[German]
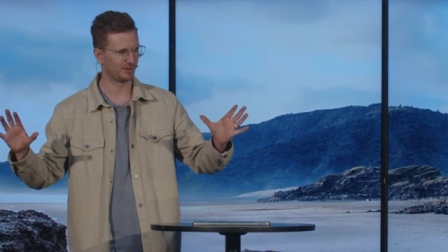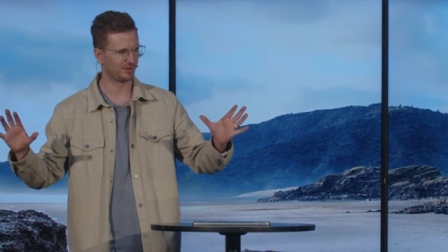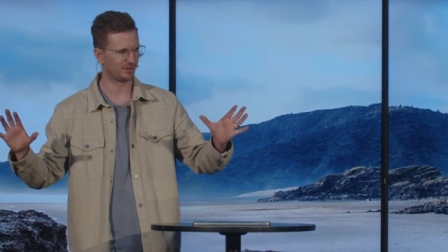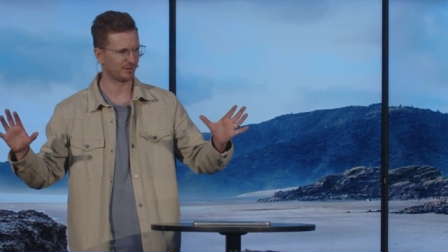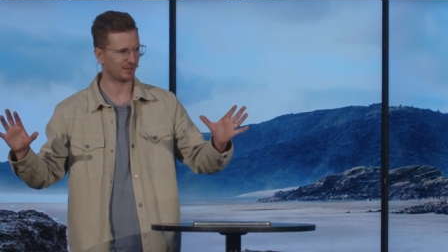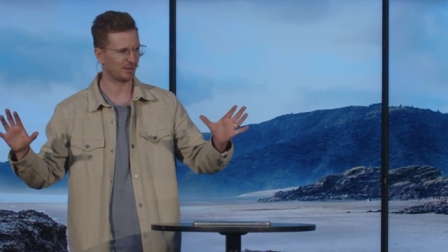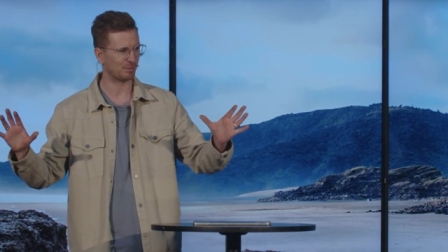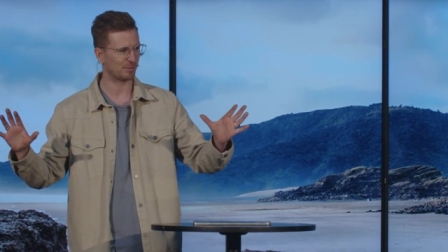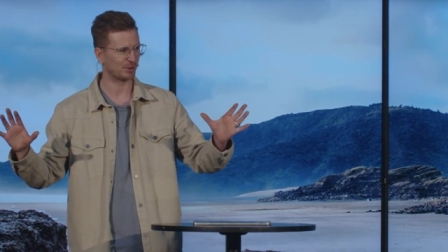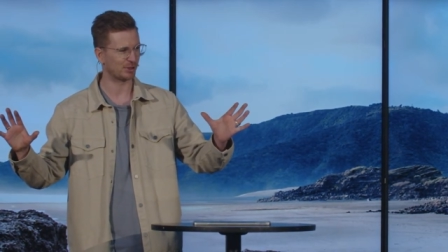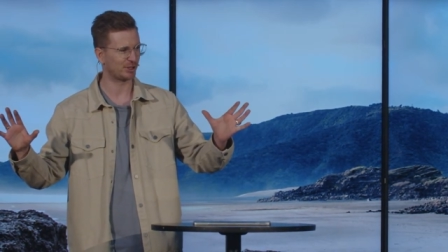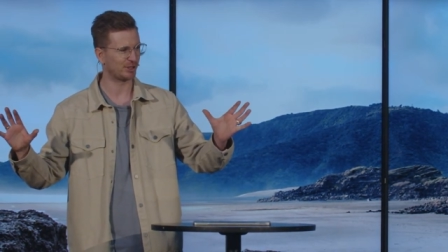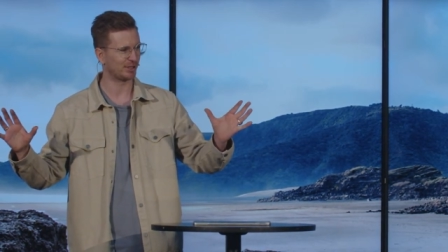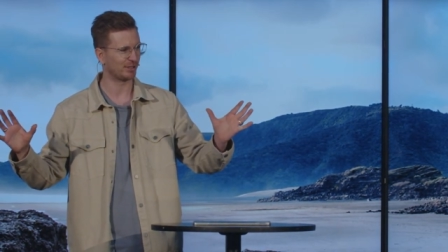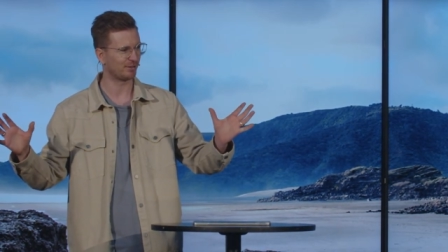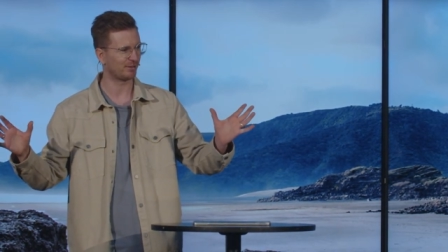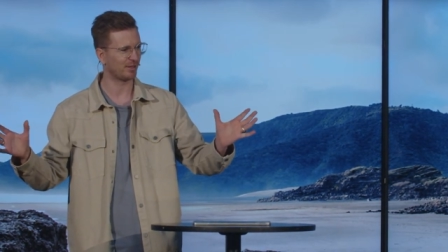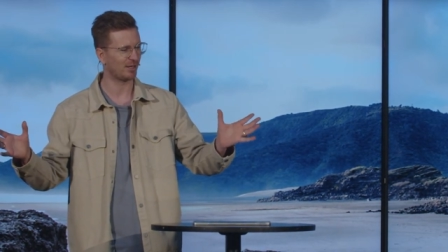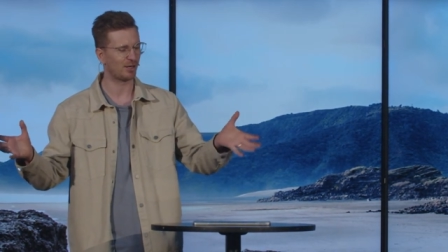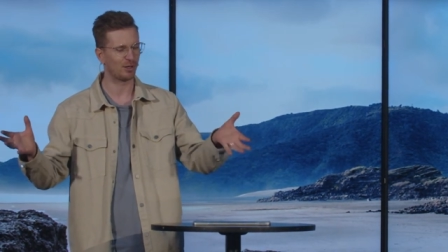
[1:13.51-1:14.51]
Ja, man steht
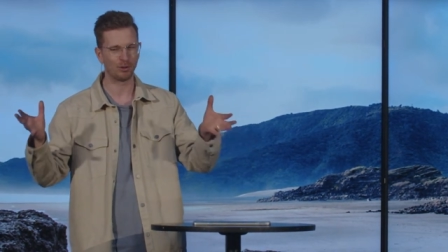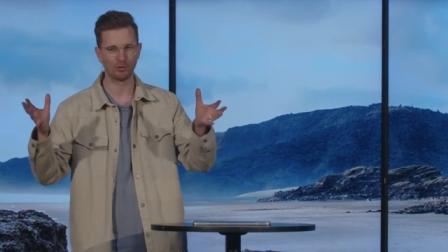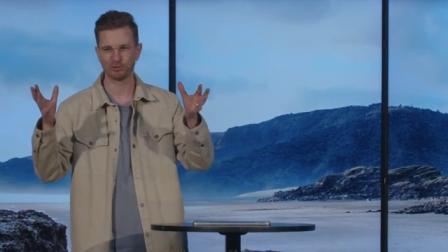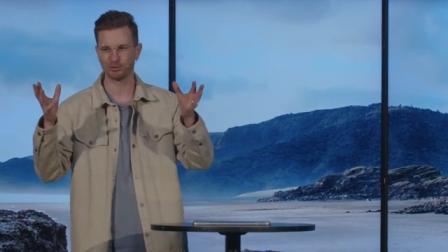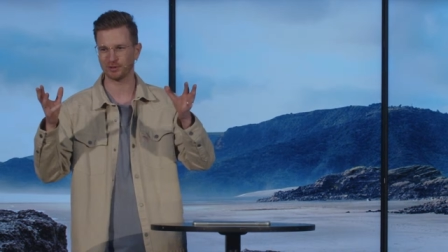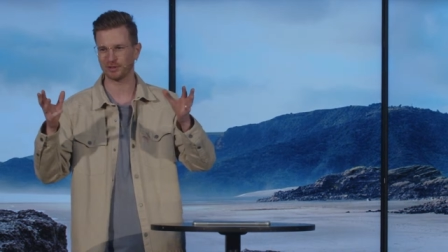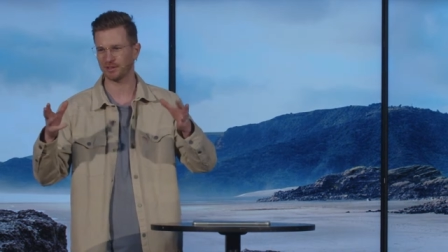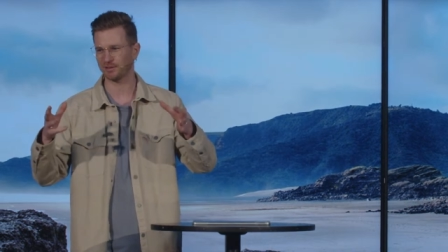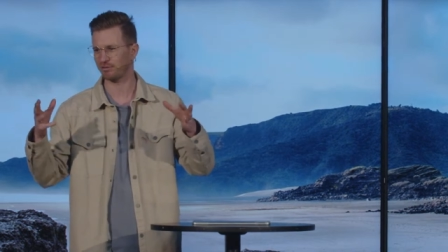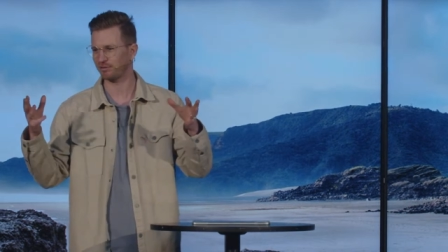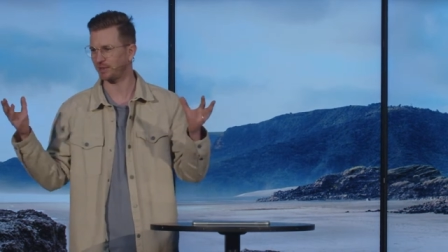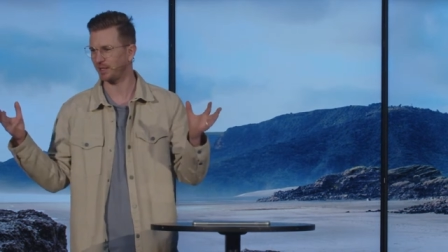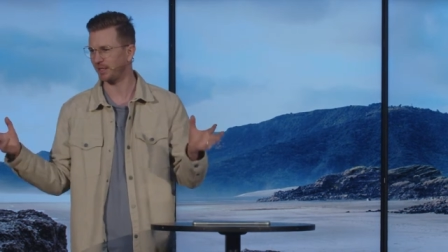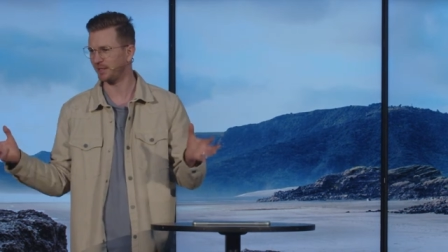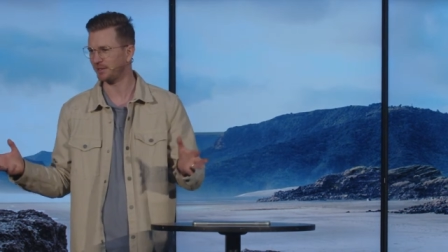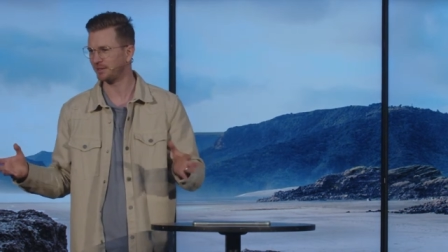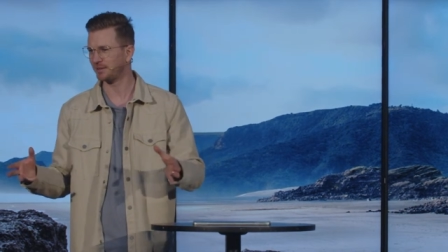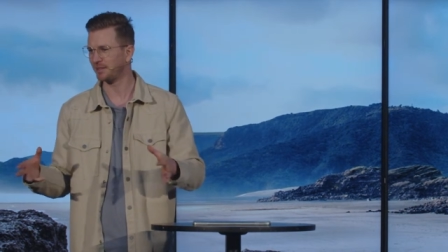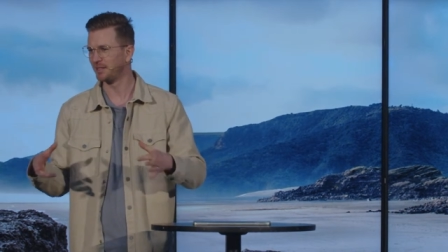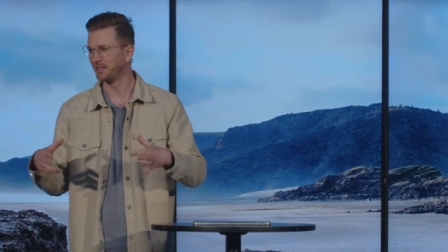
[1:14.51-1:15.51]
so auf und dann
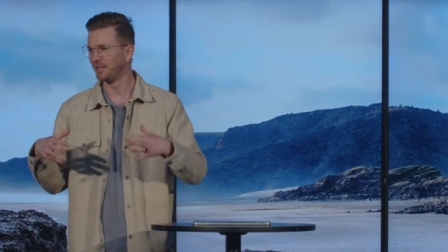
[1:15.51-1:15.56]
vielleicht